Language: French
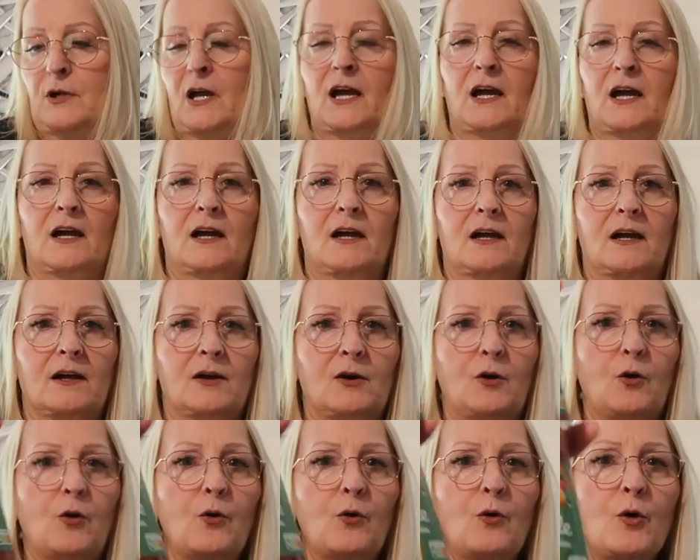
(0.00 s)
Un
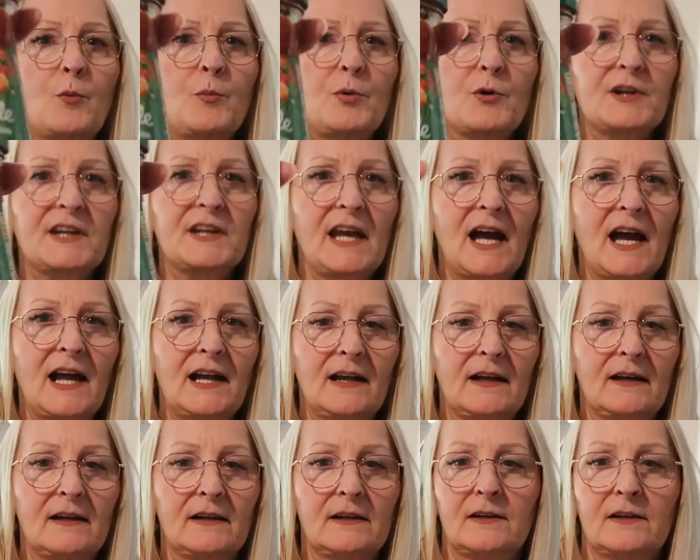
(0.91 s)
gros
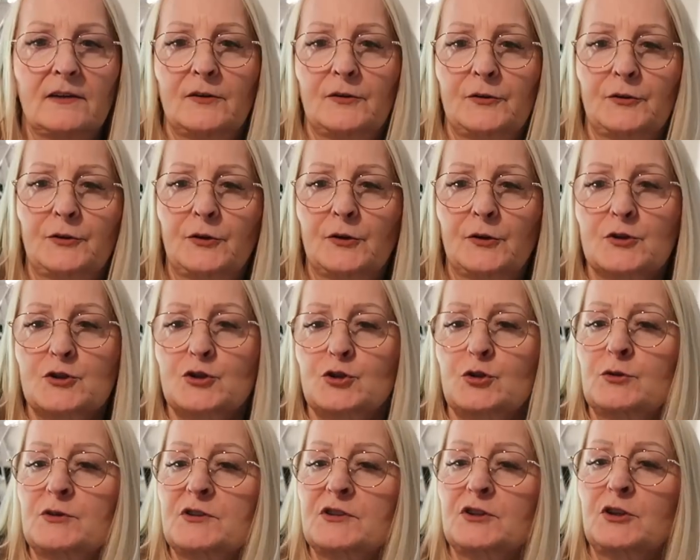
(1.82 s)
bocal de
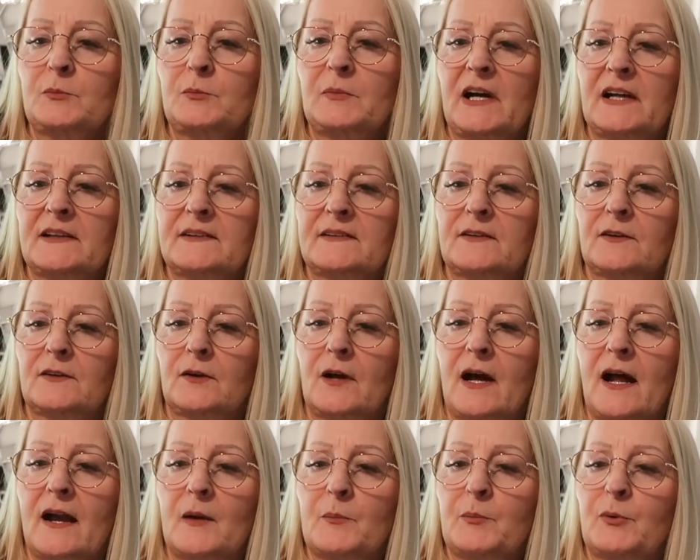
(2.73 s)
sauce tomate
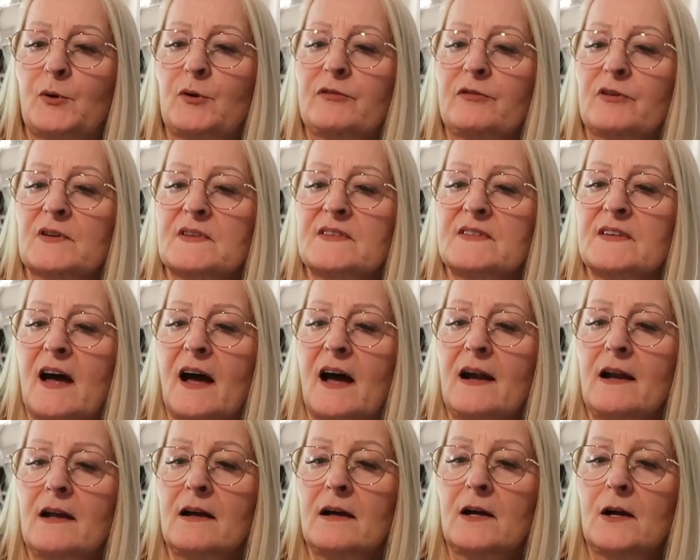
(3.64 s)
à la
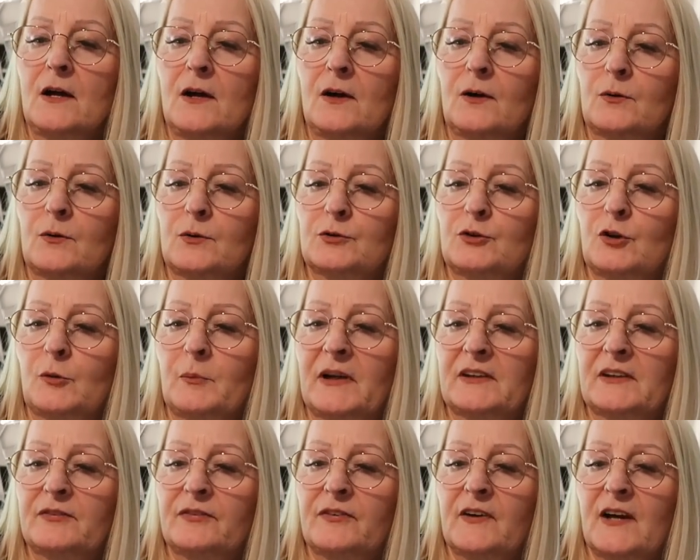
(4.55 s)
provençale aux
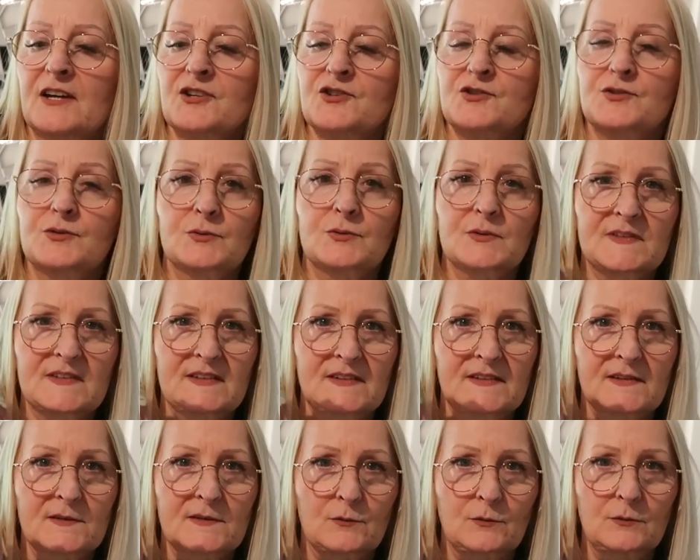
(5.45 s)
tomates fraîches de
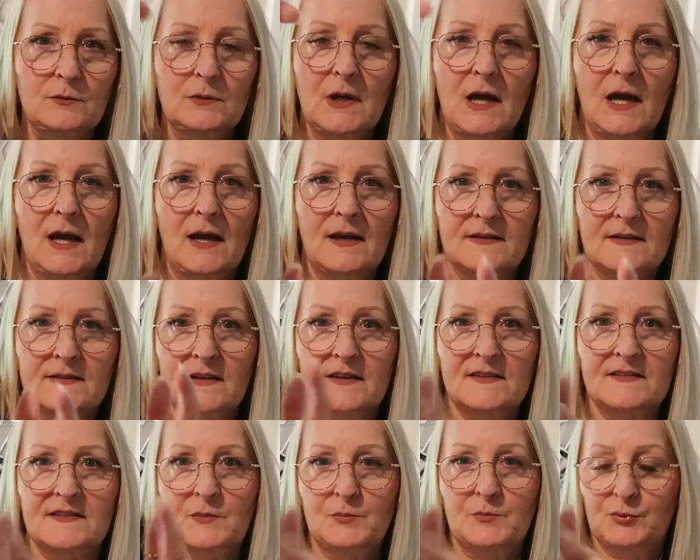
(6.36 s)
saison.
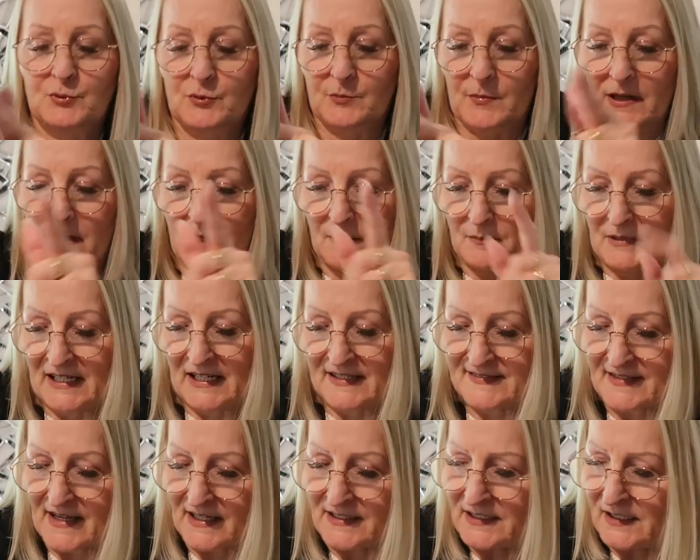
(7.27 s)
Ça, c'est pour ma
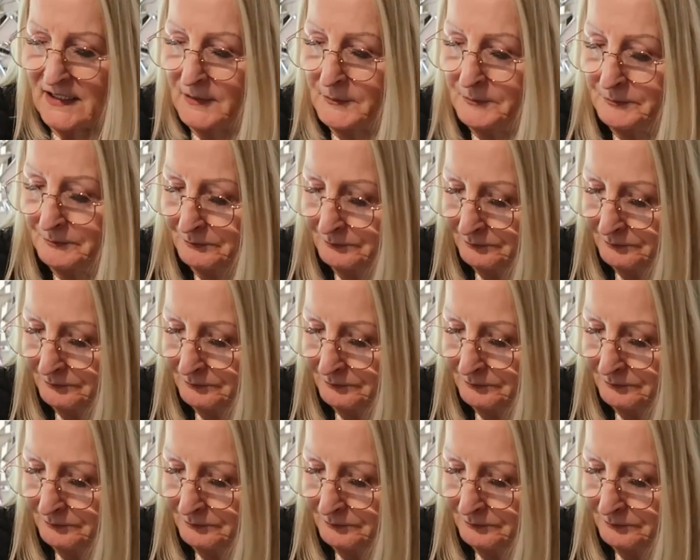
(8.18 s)
lasagne.